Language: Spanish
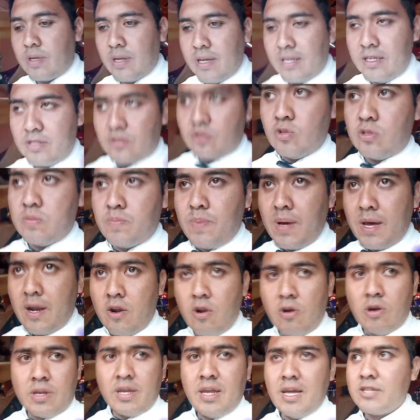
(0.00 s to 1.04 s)
en sus
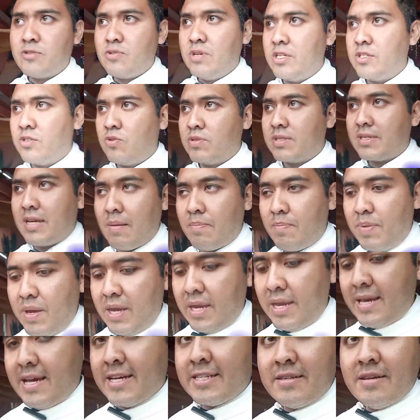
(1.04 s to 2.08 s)
parroquias o en sus
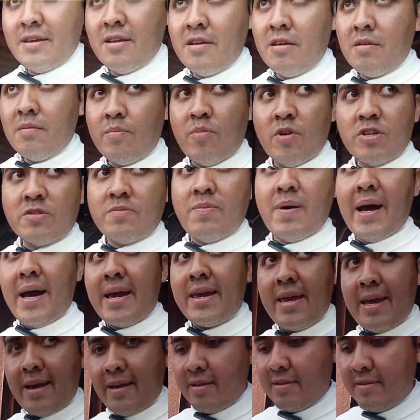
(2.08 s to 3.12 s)
capillas, pues
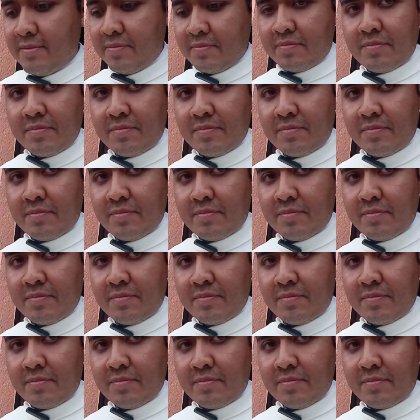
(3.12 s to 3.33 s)
vayan.